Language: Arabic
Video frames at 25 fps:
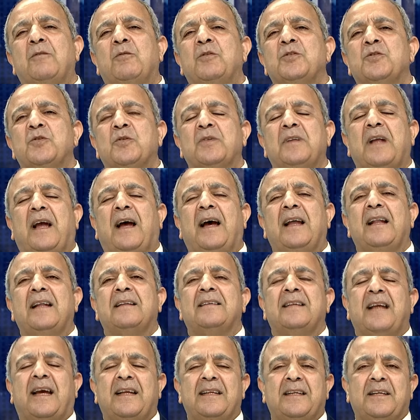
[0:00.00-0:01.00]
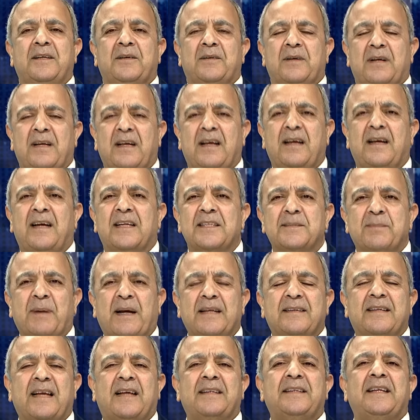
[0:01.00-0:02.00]
وجود حالة يعني آه،
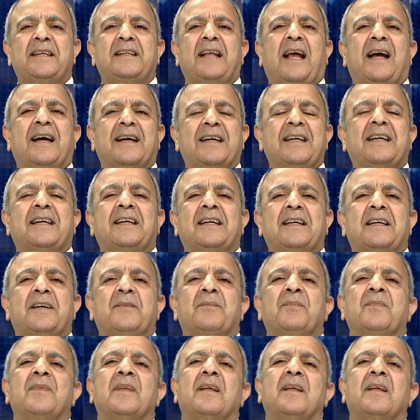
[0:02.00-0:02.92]
أصبح تهديد حقيقي